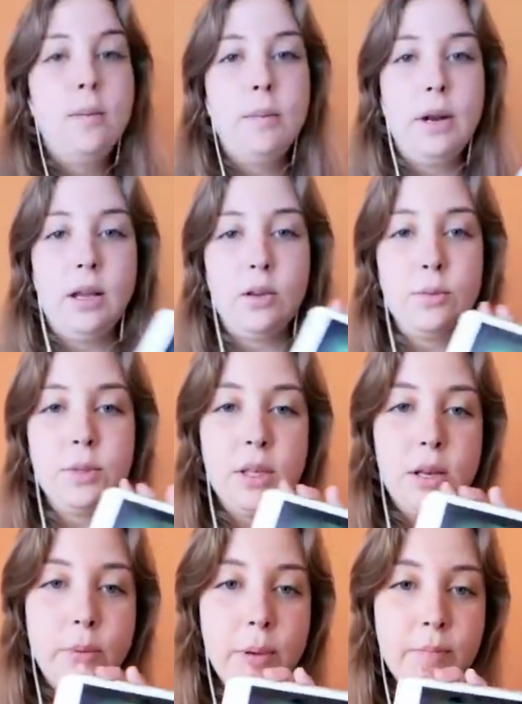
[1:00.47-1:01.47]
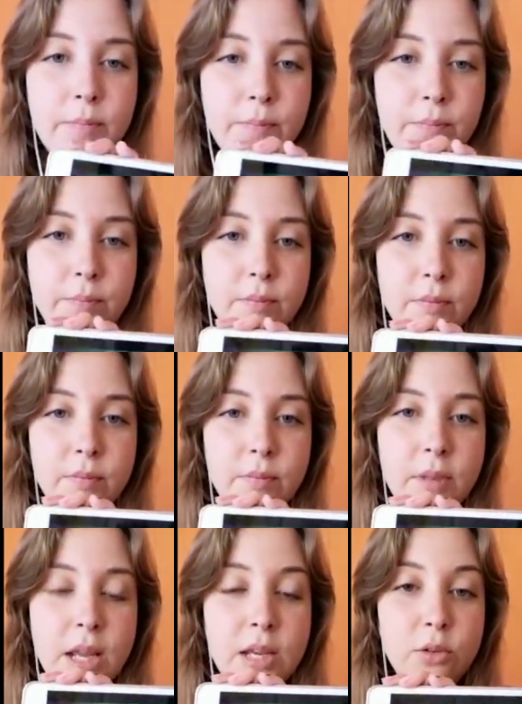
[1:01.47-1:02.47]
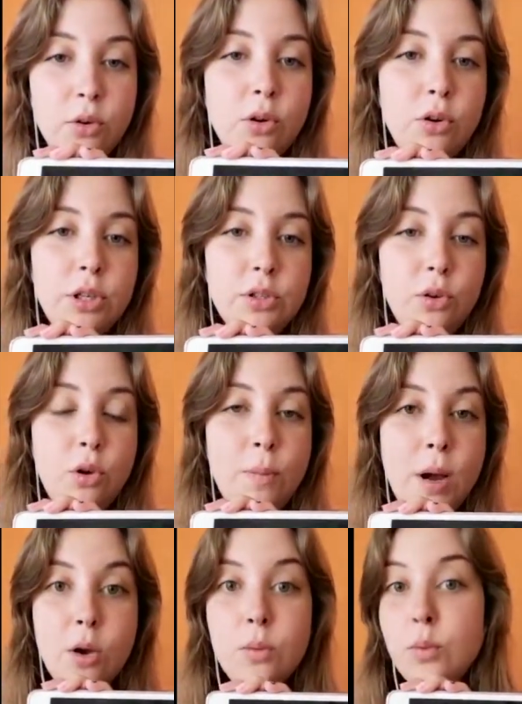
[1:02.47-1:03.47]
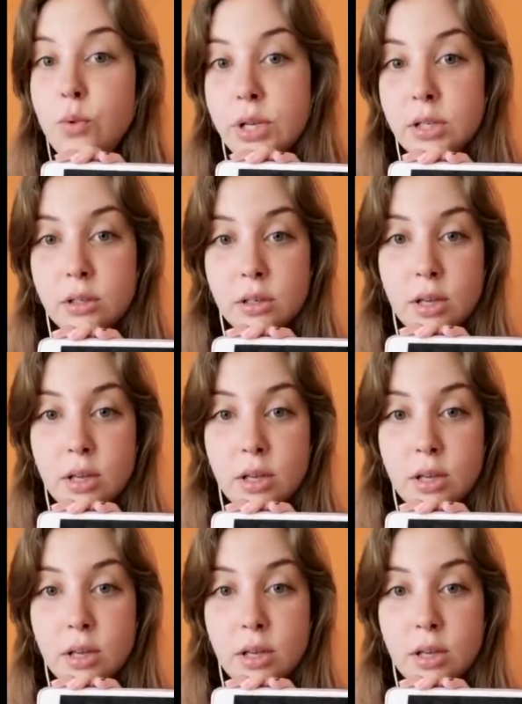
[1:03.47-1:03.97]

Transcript: para que observen. Estos colores son los más comunes